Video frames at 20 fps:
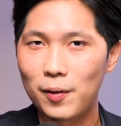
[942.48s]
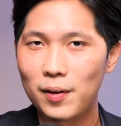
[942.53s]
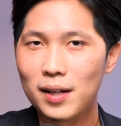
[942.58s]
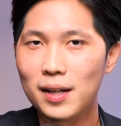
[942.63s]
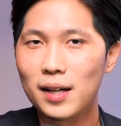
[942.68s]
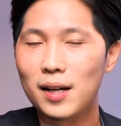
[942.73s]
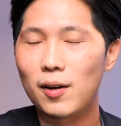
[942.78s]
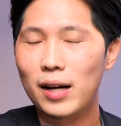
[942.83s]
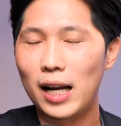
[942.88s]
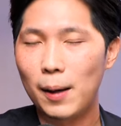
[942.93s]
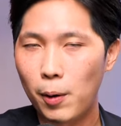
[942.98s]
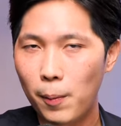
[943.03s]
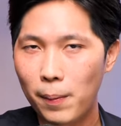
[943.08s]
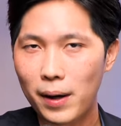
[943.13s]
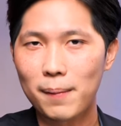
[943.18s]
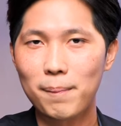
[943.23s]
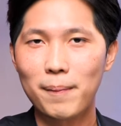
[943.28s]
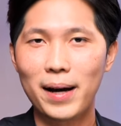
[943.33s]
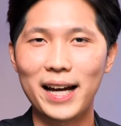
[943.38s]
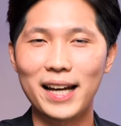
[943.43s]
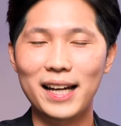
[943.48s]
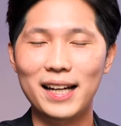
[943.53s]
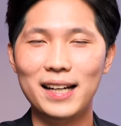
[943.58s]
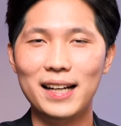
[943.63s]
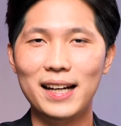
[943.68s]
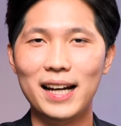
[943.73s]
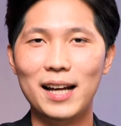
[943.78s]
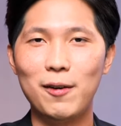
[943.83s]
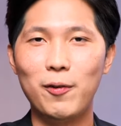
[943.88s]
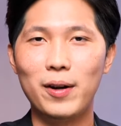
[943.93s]
วและพบกันใหม่
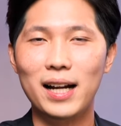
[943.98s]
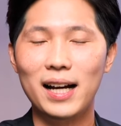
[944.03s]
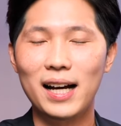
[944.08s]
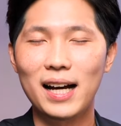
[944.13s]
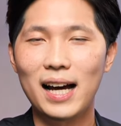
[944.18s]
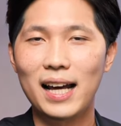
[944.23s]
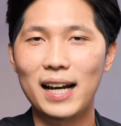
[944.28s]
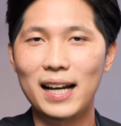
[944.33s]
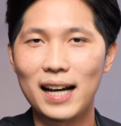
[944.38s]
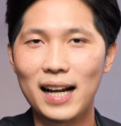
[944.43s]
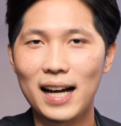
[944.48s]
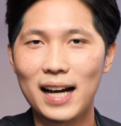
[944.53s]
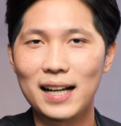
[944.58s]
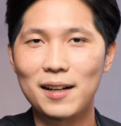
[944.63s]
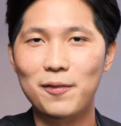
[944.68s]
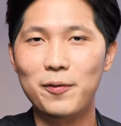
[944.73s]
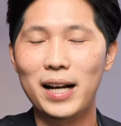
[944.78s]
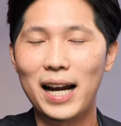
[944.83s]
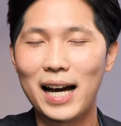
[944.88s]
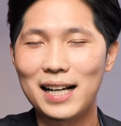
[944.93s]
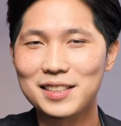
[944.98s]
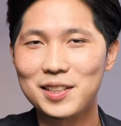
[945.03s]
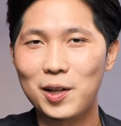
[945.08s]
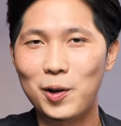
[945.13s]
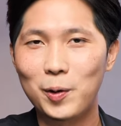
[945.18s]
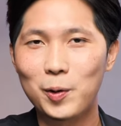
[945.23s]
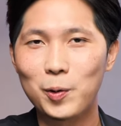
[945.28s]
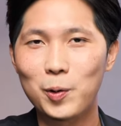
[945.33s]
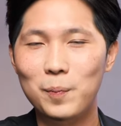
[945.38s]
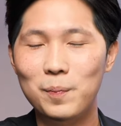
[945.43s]
ในวันอังคารหน้าเวลา
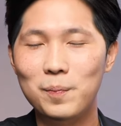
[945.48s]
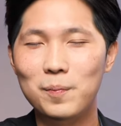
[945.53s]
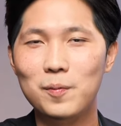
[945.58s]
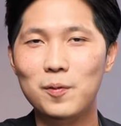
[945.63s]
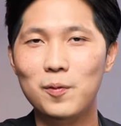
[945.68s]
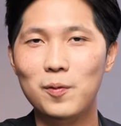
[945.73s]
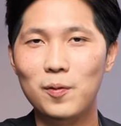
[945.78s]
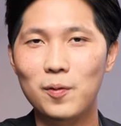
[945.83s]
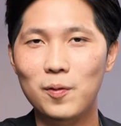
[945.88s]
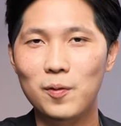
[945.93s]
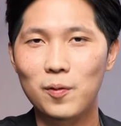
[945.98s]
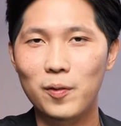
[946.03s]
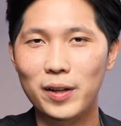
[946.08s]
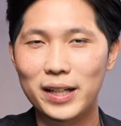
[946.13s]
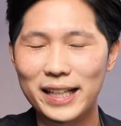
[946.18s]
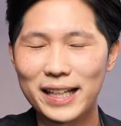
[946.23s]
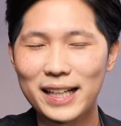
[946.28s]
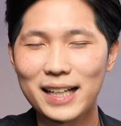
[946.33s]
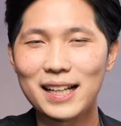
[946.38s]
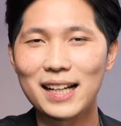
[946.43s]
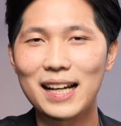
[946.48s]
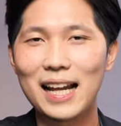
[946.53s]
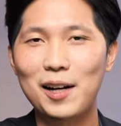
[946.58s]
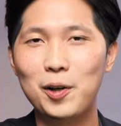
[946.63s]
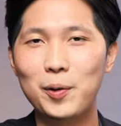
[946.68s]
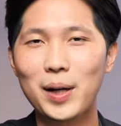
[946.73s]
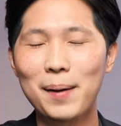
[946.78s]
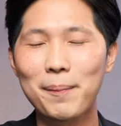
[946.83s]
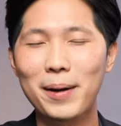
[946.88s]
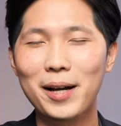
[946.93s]
20:00 น.วันนี้ลา
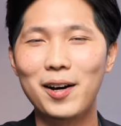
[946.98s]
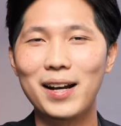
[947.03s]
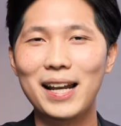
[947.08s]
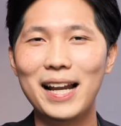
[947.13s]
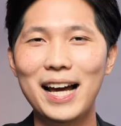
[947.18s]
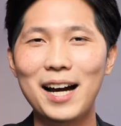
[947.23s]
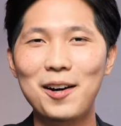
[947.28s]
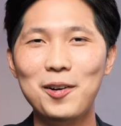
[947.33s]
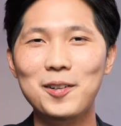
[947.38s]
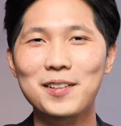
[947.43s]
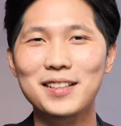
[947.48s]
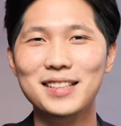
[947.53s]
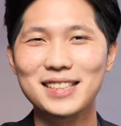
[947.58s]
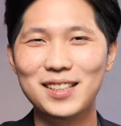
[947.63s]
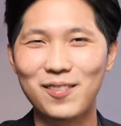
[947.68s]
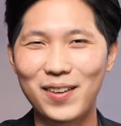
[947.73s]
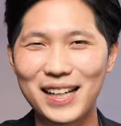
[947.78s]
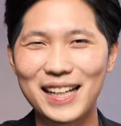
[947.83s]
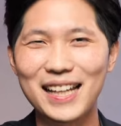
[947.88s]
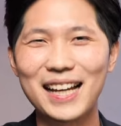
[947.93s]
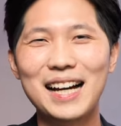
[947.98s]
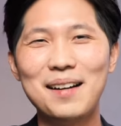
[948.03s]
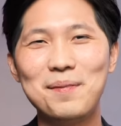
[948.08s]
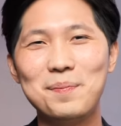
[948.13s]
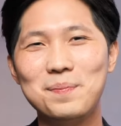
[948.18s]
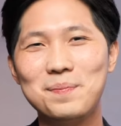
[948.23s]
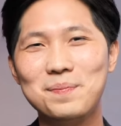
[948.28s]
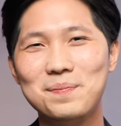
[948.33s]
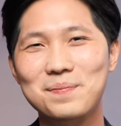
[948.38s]
ทุกท่านไปก่อนแล้วสวัสดีครับ